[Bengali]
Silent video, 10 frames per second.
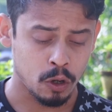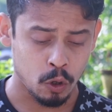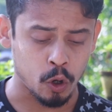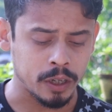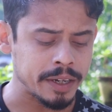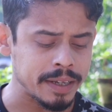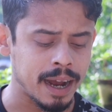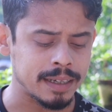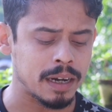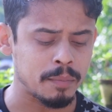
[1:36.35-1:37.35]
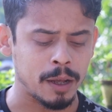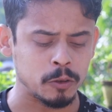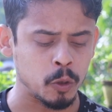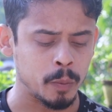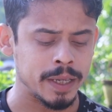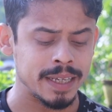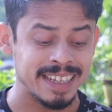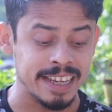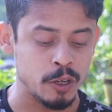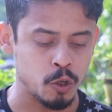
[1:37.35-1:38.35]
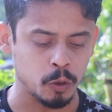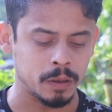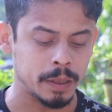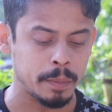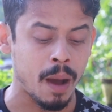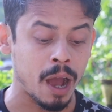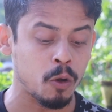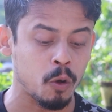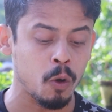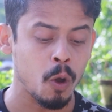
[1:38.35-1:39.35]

লটারি কাটার মাধ্যমে কি সত্যি ভাগ্য